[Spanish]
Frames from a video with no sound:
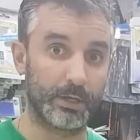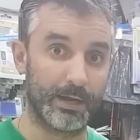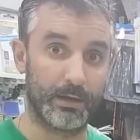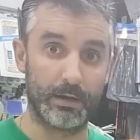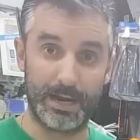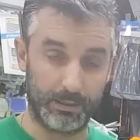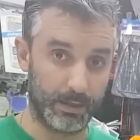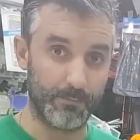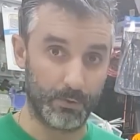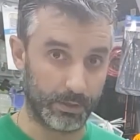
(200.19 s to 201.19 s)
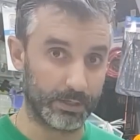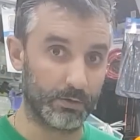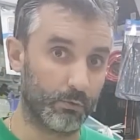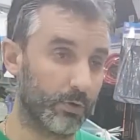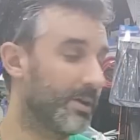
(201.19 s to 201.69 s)
o sea, al 100%
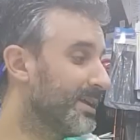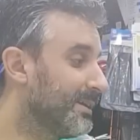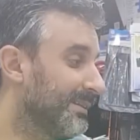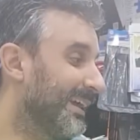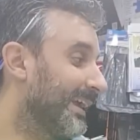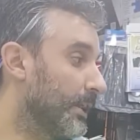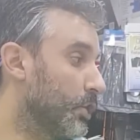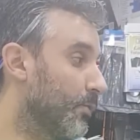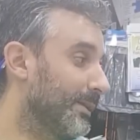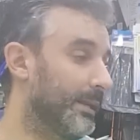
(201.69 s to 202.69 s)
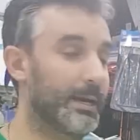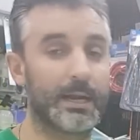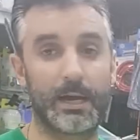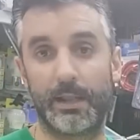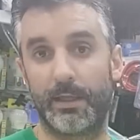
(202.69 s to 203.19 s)
seguro de que no va a tener
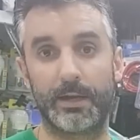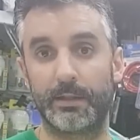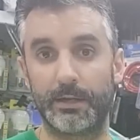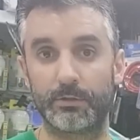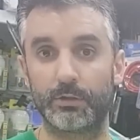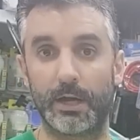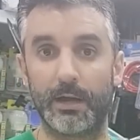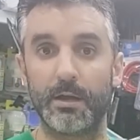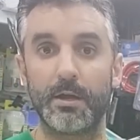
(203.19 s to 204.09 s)
la calidad que tiene esto. O sea,